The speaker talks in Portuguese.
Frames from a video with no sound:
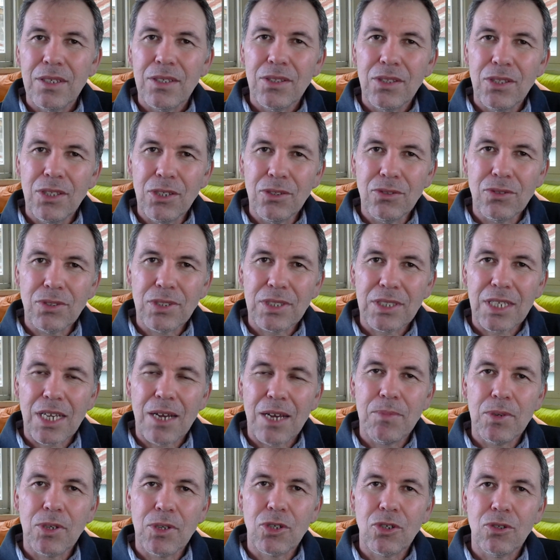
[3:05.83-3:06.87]
Deus
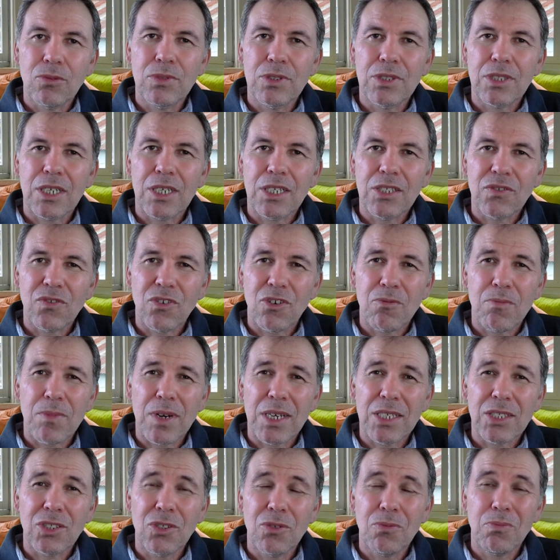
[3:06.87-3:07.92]
sabe como
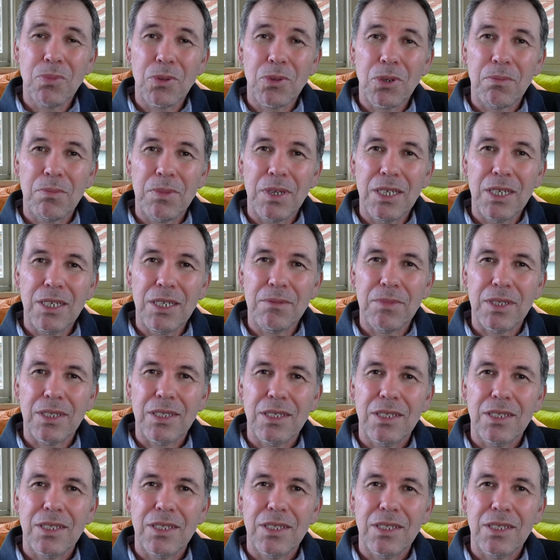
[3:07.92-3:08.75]
transformar seu problema